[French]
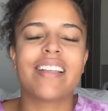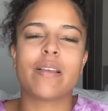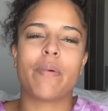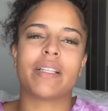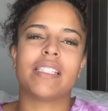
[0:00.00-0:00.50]
c'est
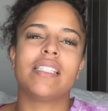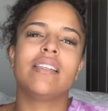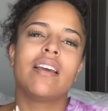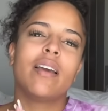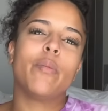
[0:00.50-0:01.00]
parti.
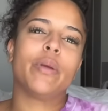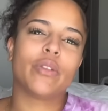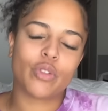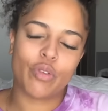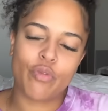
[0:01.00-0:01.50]

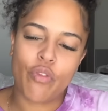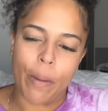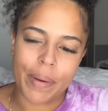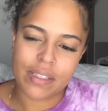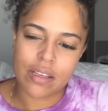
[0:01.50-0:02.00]
Maintenant, je vais vous faire
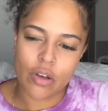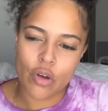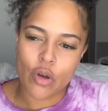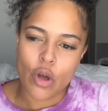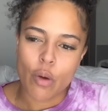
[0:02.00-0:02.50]
passer
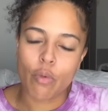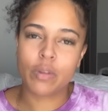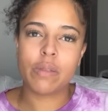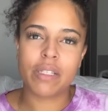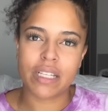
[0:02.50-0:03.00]
euh, mon
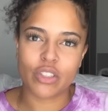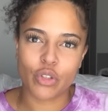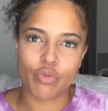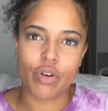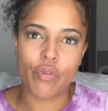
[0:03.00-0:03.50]
petit message que
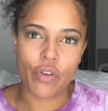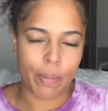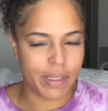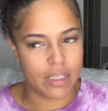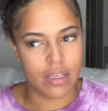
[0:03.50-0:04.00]
je voulais vous faire
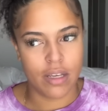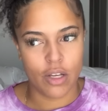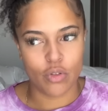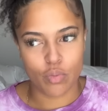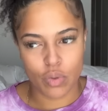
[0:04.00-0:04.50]
passer
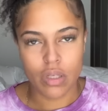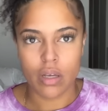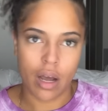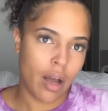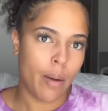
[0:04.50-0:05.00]
depuis
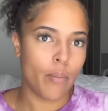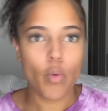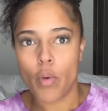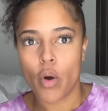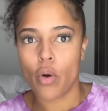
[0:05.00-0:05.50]
un
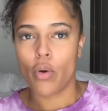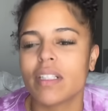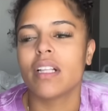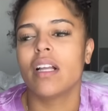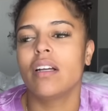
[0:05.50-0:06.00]
moment.
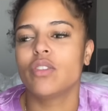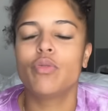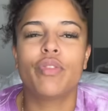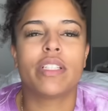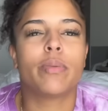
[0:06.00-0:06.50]
Je
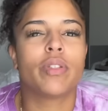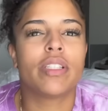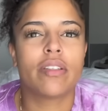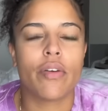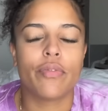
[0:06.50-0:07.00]
vous fais cette
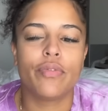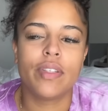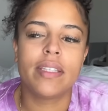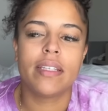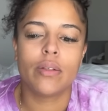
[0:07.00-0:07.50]
petite
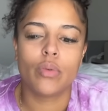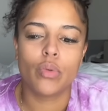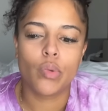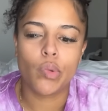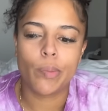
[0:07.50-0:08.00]

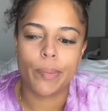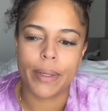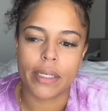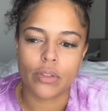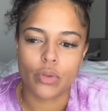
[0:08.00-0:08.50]
vidéo
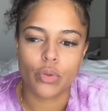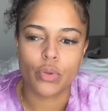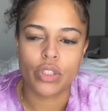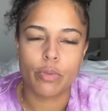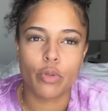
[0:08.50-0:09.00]
parce
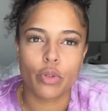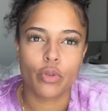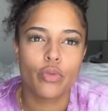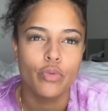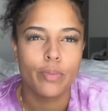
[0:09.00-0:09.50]
que j'ai besoin
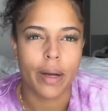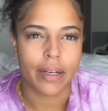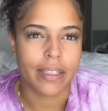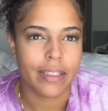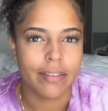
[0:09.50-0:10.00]
de vous
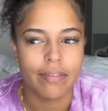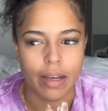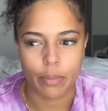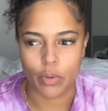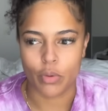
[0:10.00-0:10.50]
parler
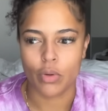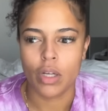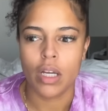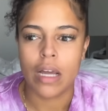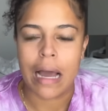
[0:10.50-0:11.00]
vraiment
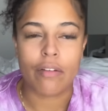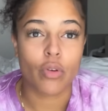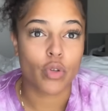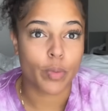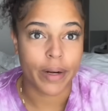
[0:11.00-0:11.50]
avant
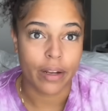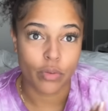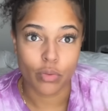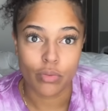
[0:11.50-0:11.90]
que je prenne l'avion.